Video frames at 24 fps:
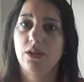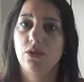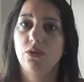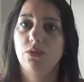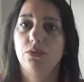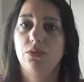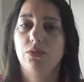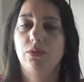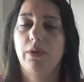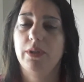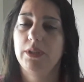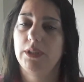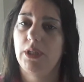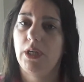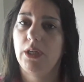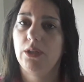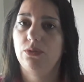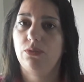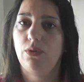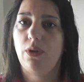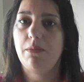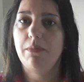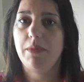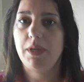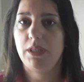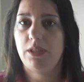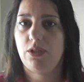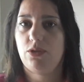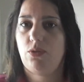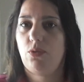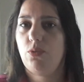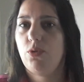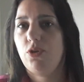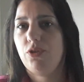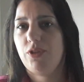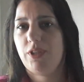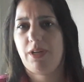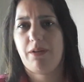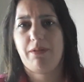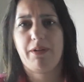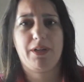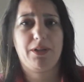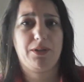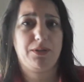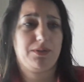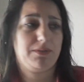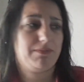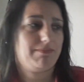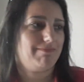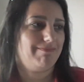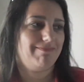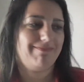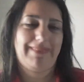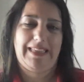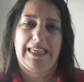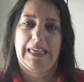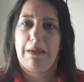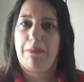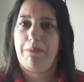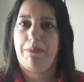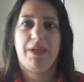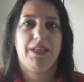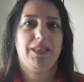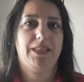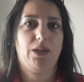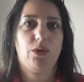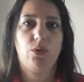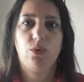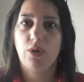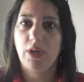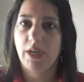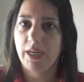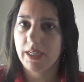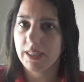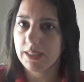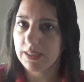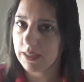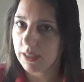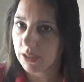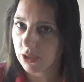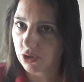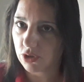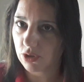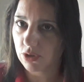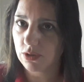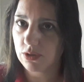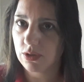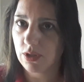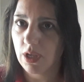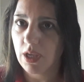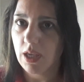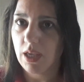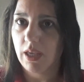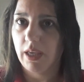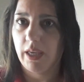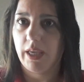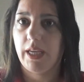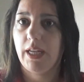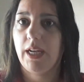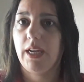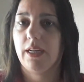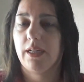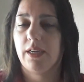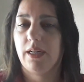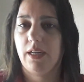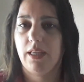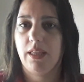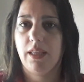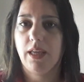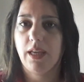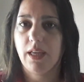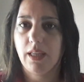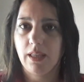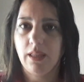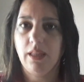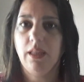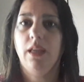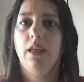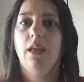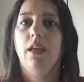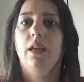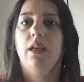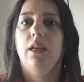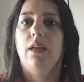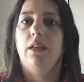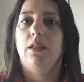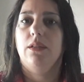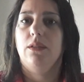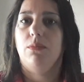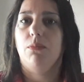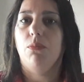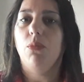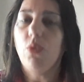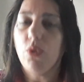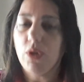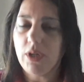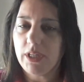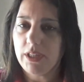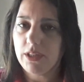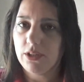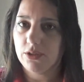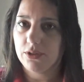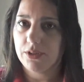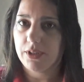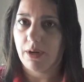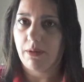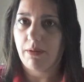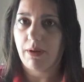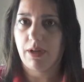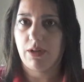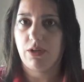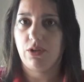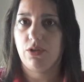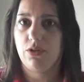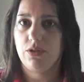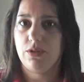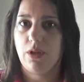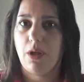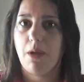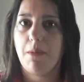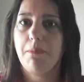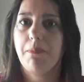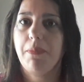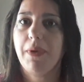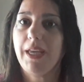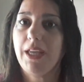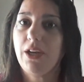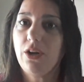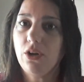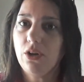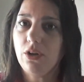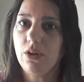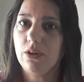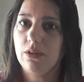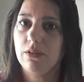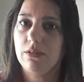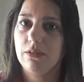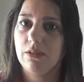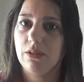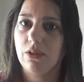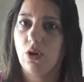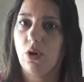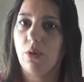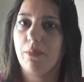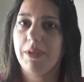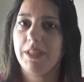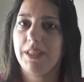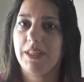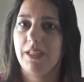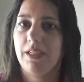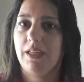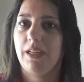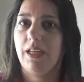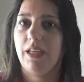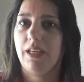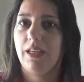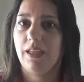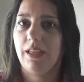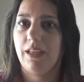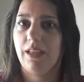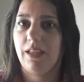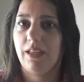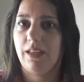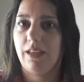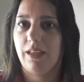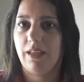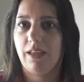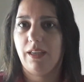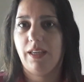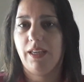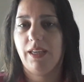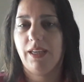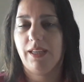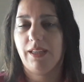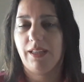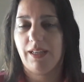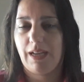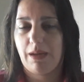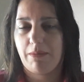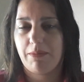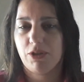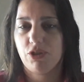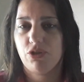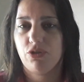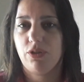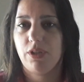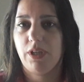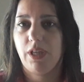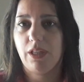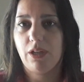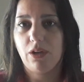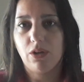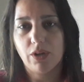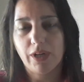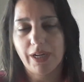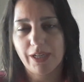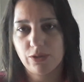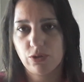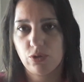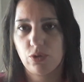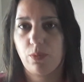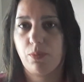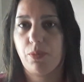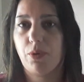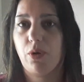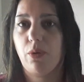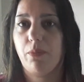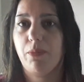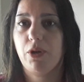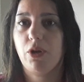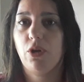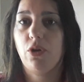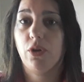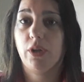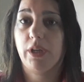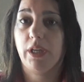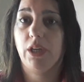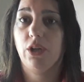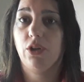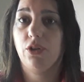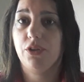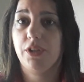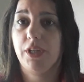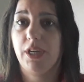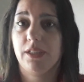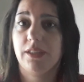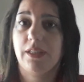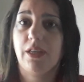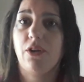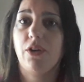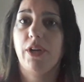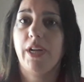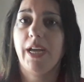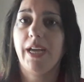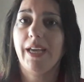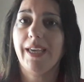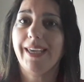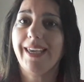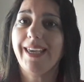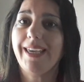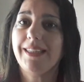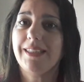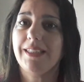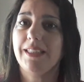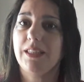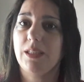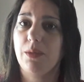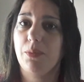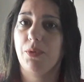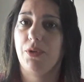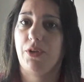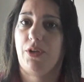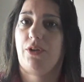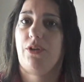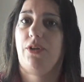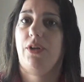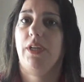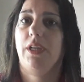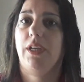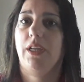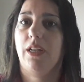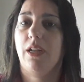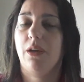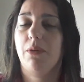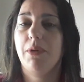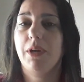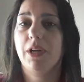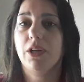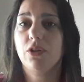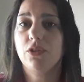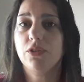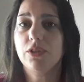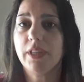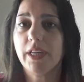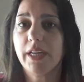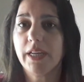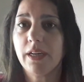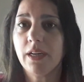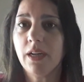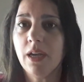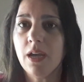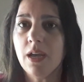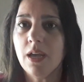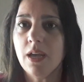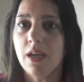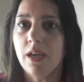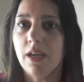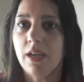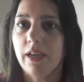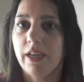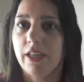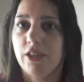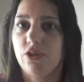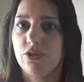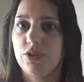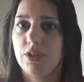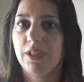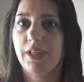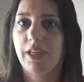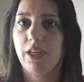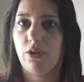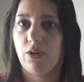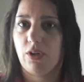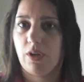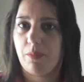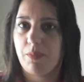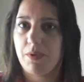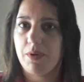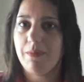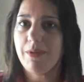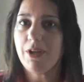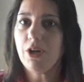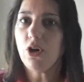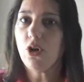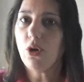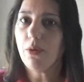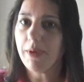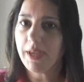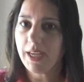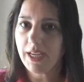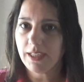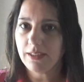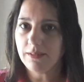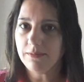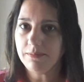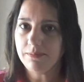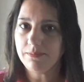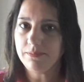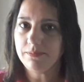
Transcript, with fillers: en YouTube actualmente, son unos trabajos espectaculares hechos, es la realidad, muy lindos trabajos, pero cometen en la mayoría de los casos, o por lo menos los que encontré hasta ahora, este tipo de errores que les voy a contar. Entonces quiero que primero lo vean